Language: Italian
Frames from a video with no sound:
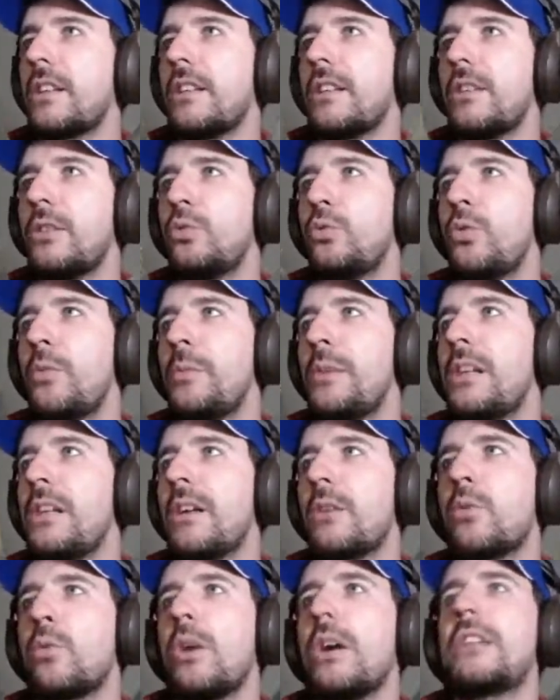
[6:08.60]
nel
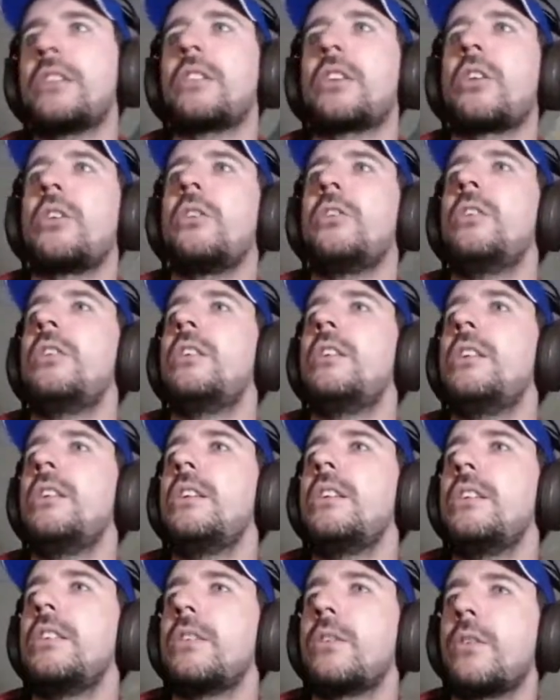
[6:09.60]
2004,
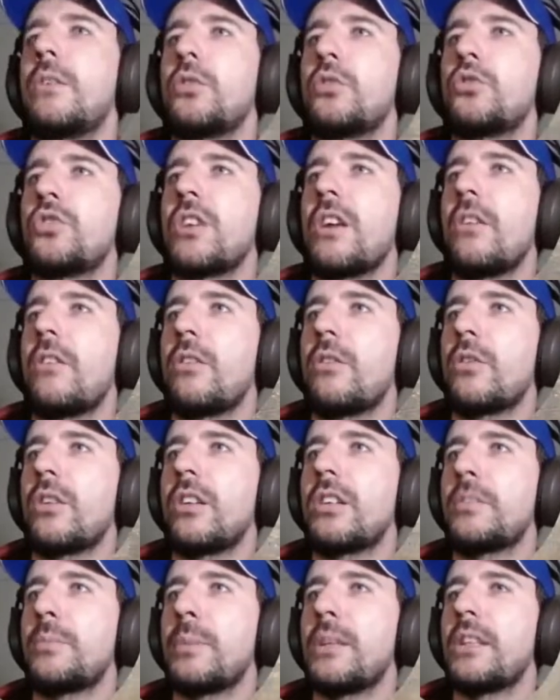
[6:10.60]
quando giocavo ancora a
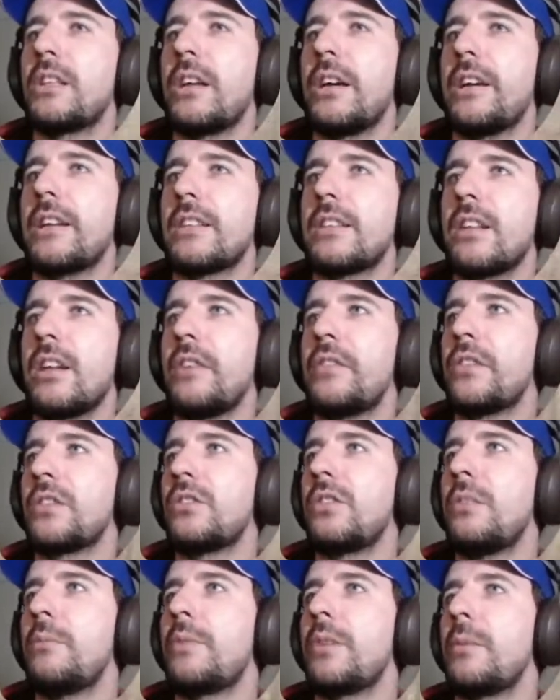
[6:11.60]
Spin Tires alla
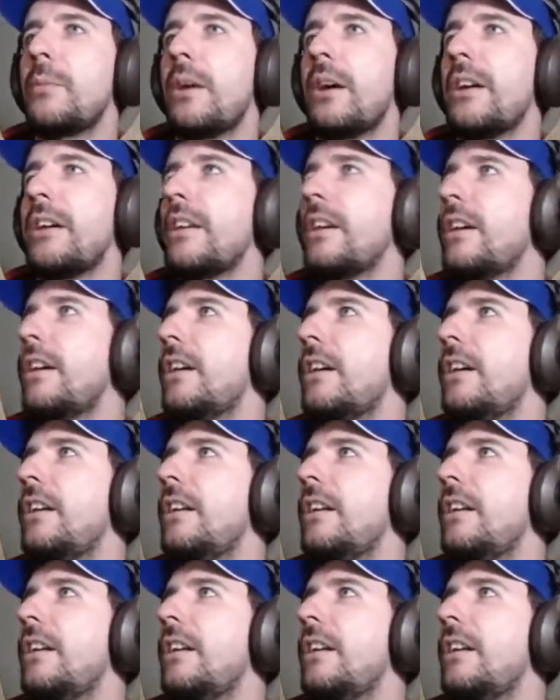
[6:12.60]
versione primaria,